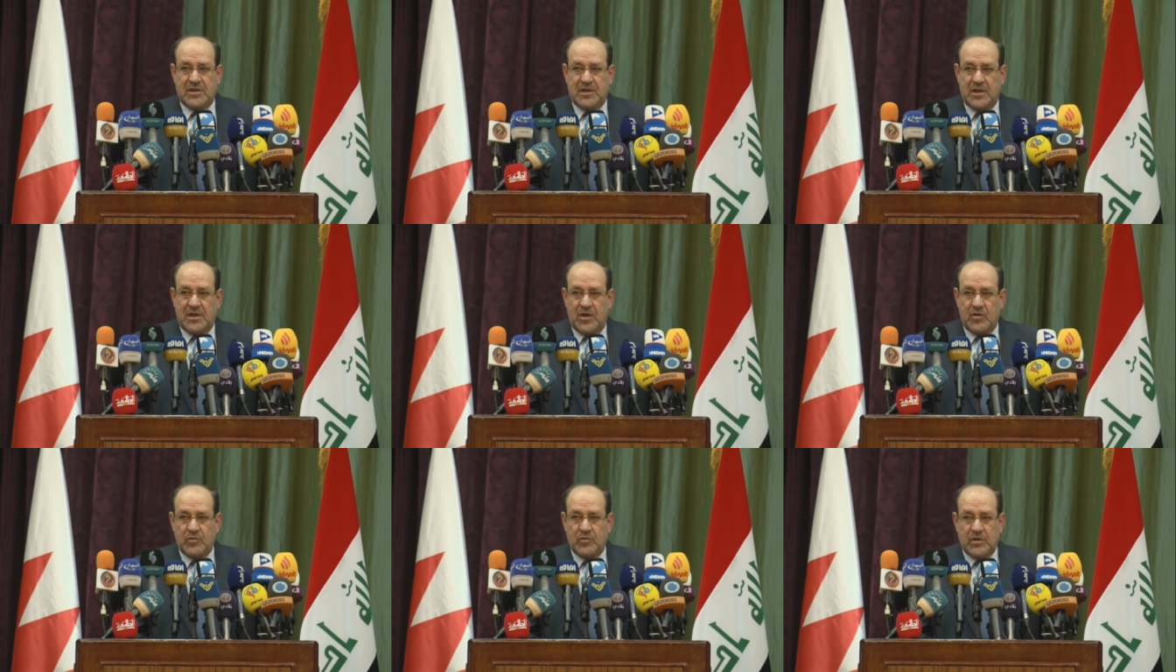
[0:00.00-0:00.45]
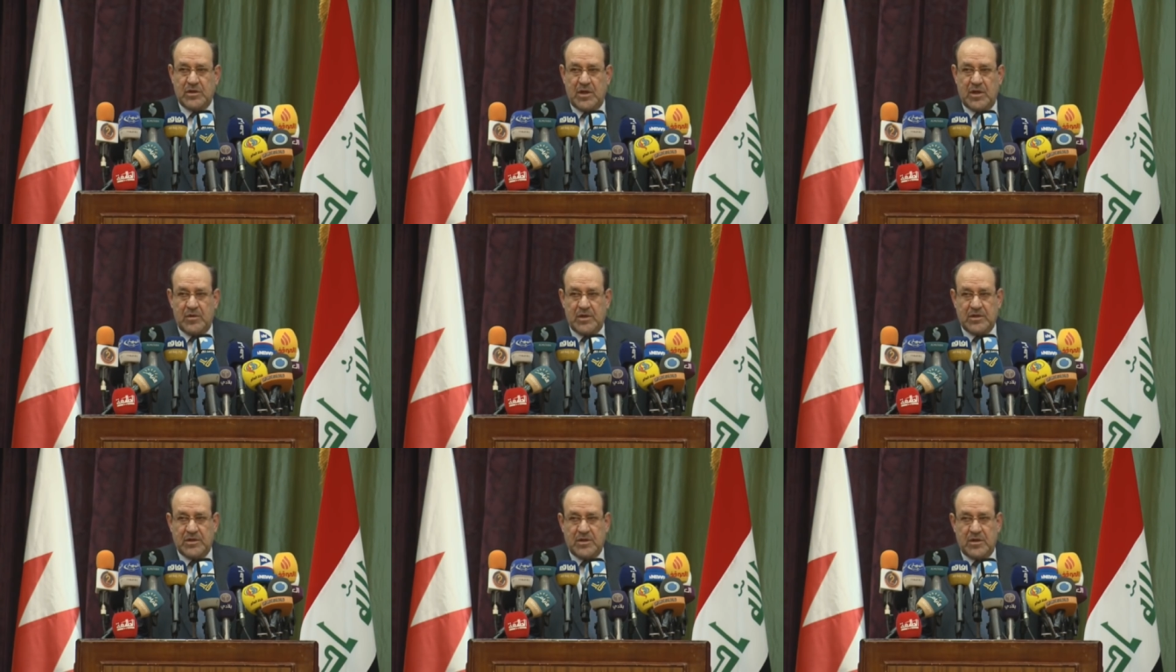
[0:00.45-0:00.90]
او من
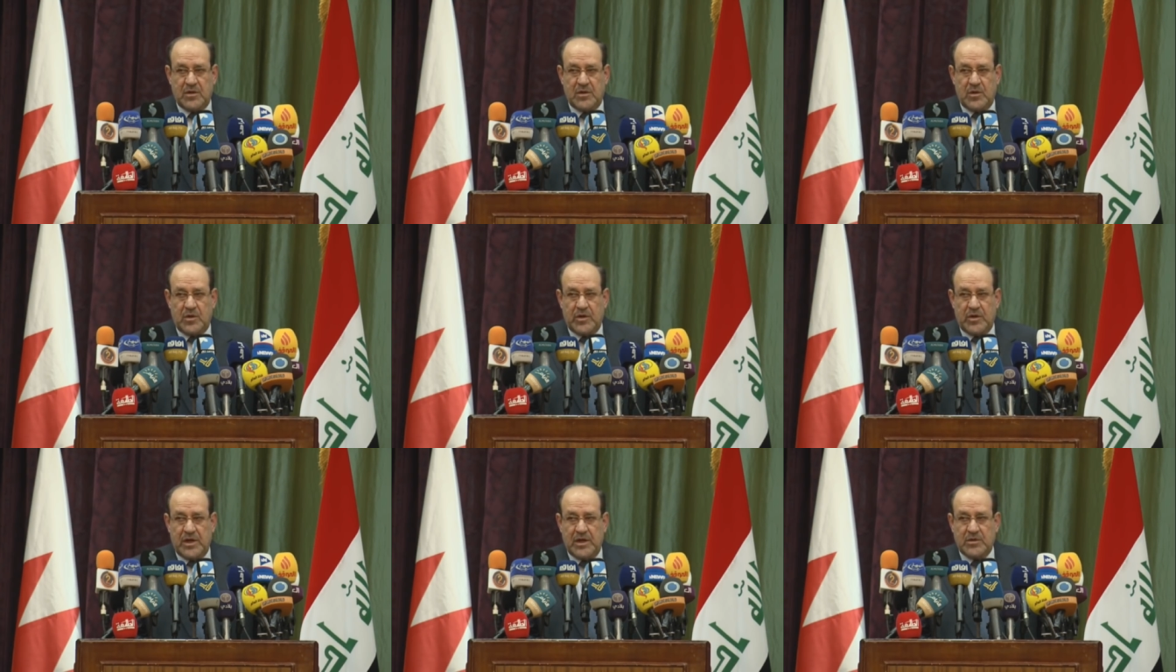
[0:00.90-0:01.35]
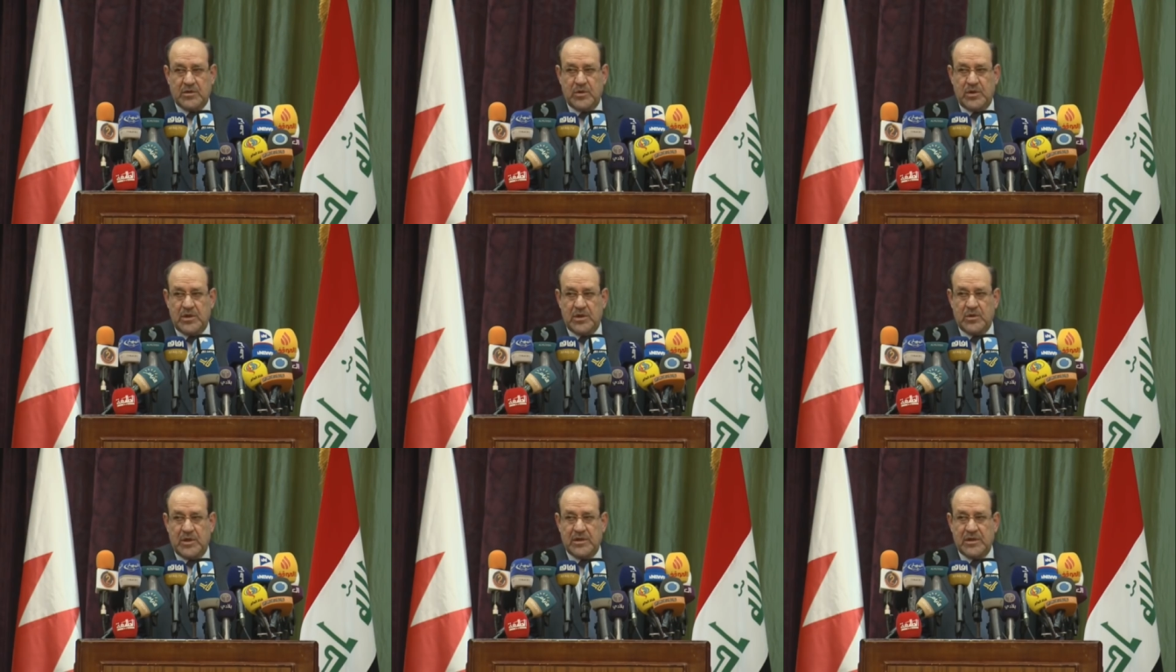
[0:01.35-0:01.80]
دوله اخرى
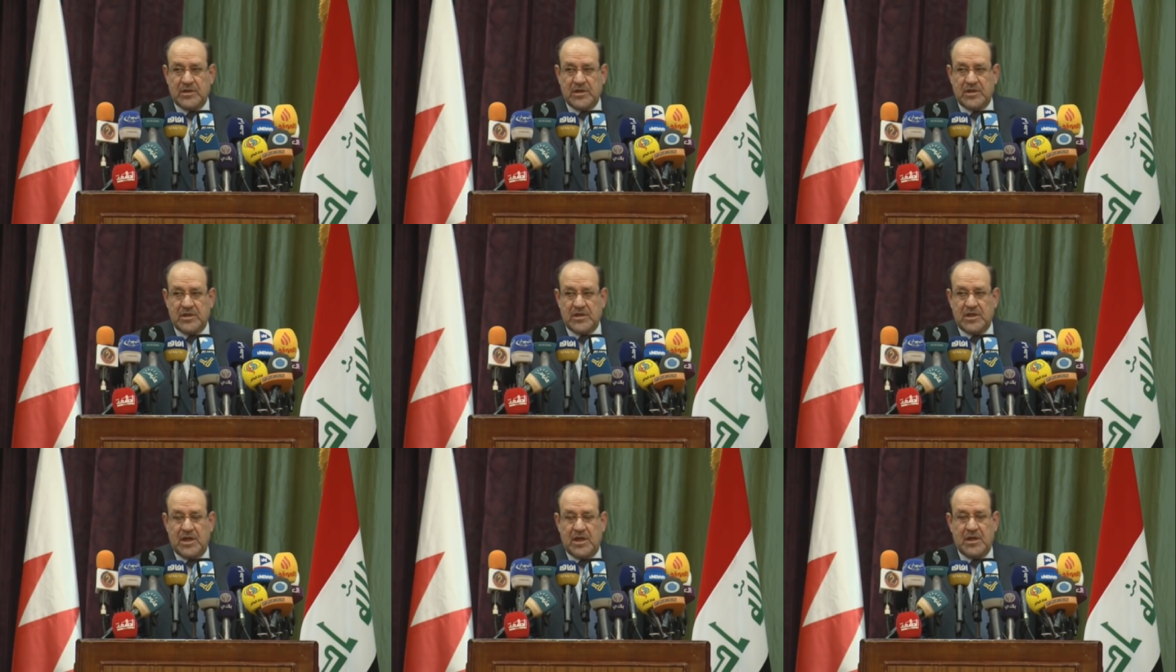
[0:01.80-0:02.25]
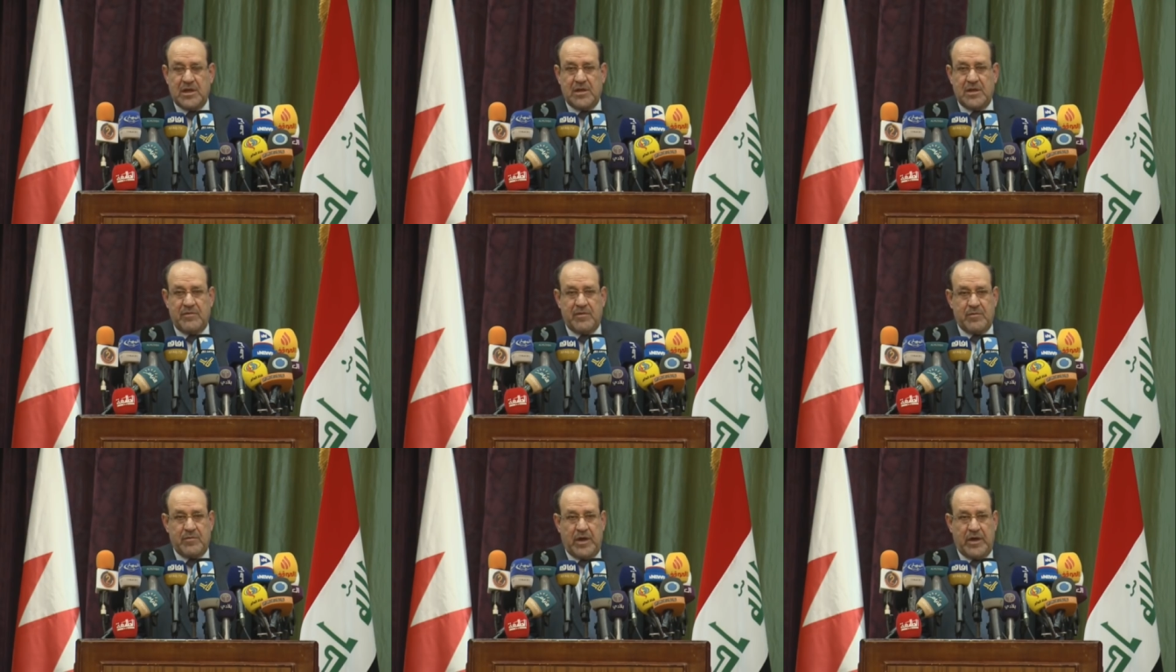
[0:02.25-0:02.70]
تريد ان تتدخل
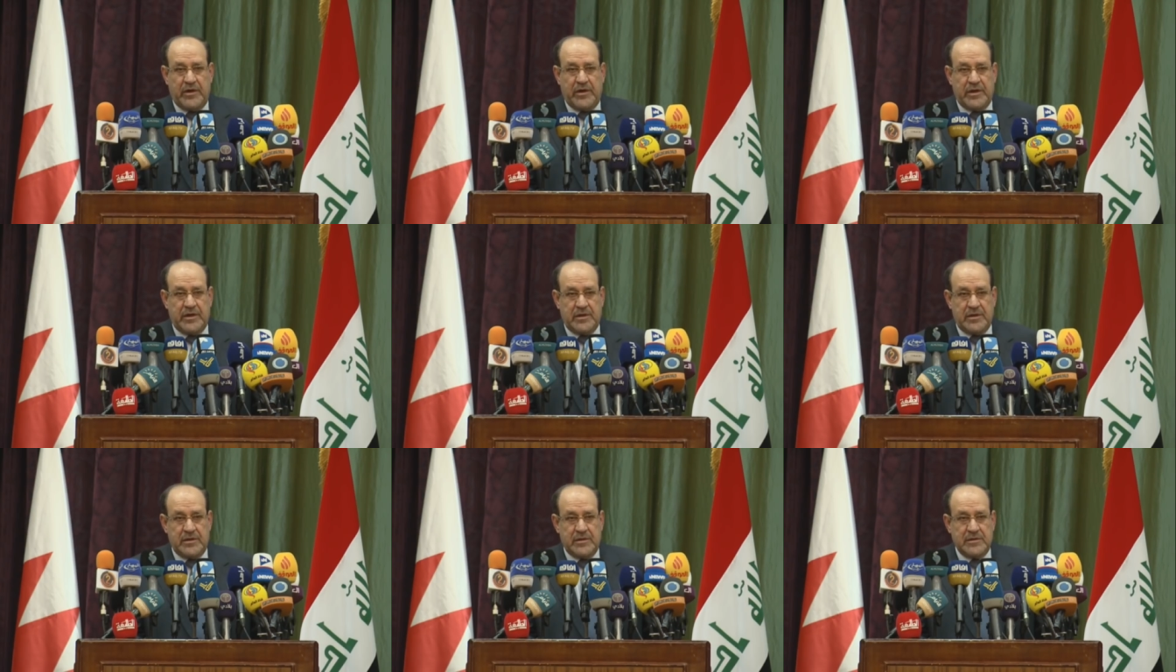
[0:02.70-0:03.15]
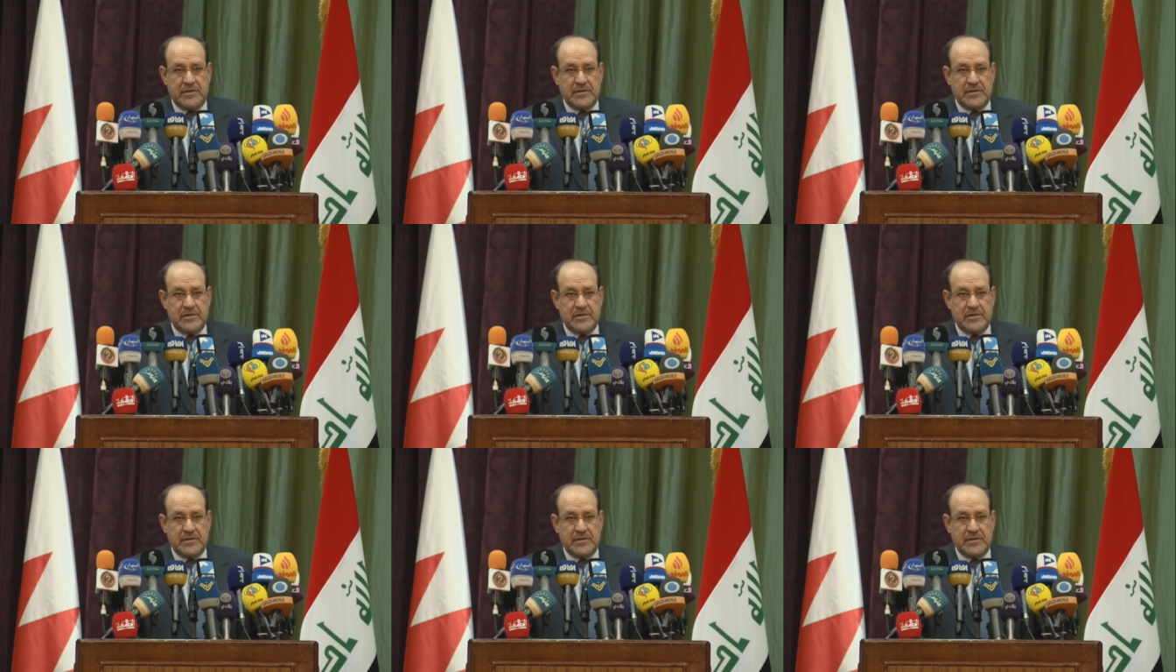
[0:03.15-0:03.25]
في البحرين